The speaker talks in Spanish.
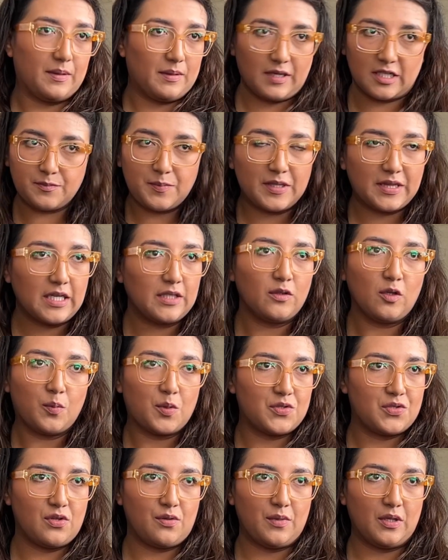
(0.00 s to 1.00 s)
respetando el
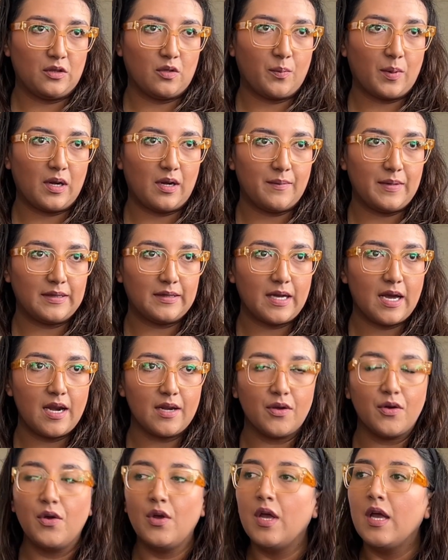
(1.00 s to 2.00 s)
procedimiento
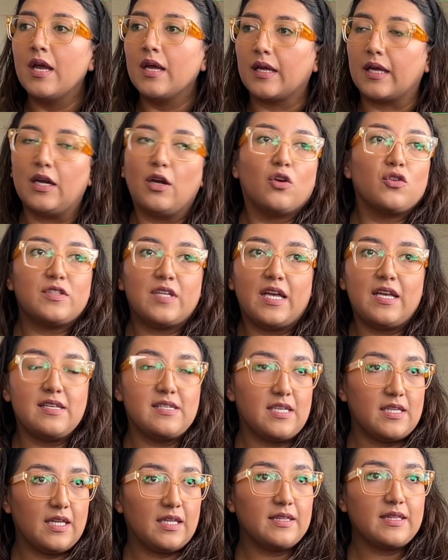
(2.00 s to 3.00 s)
parlamentario, que no sea
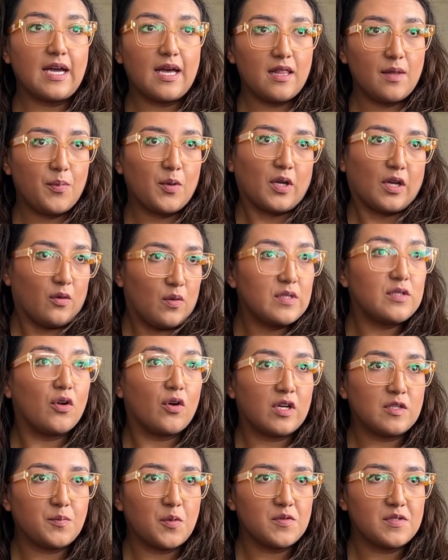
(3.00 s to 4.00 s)
incidentada, porque no es
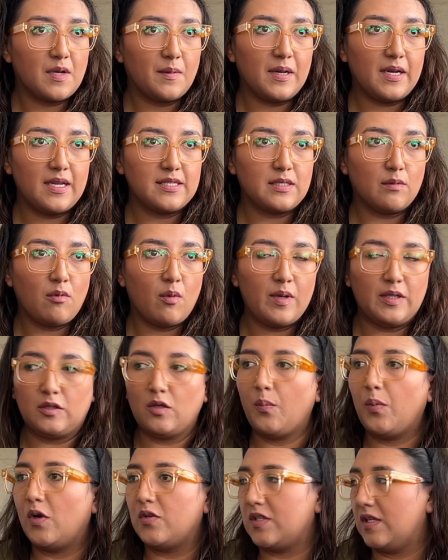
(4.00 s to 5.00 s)
lo responsable en este
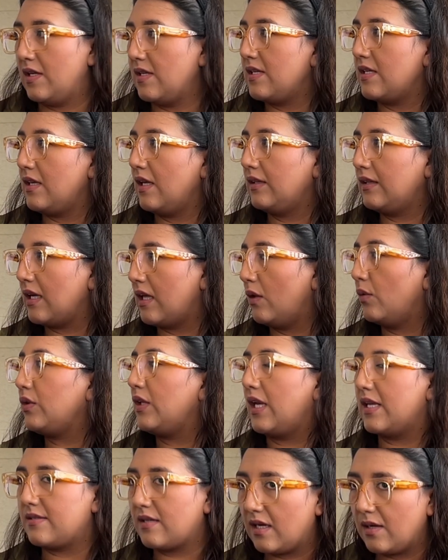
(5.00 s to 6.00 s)
momento, pero si es incidentada
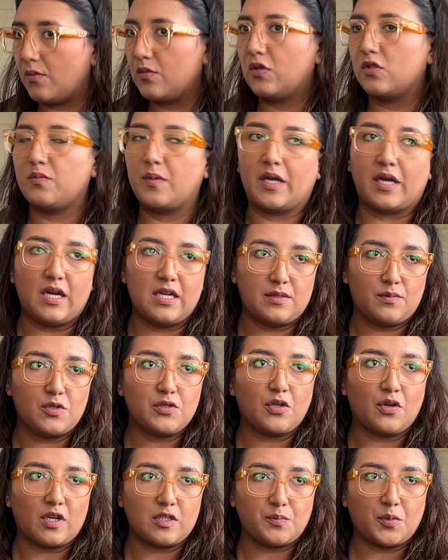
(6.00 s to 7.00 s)
utilizaremos los
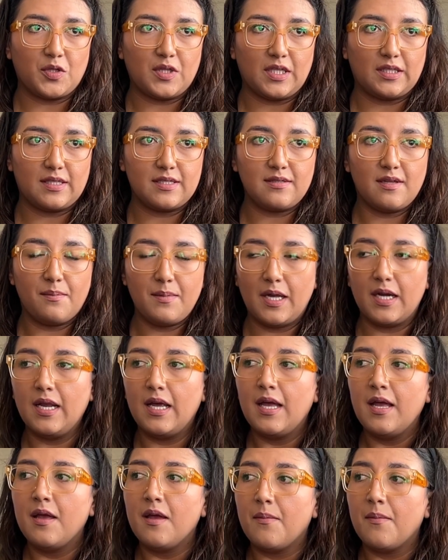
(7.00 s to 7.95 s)
mecanismos correspondientes también.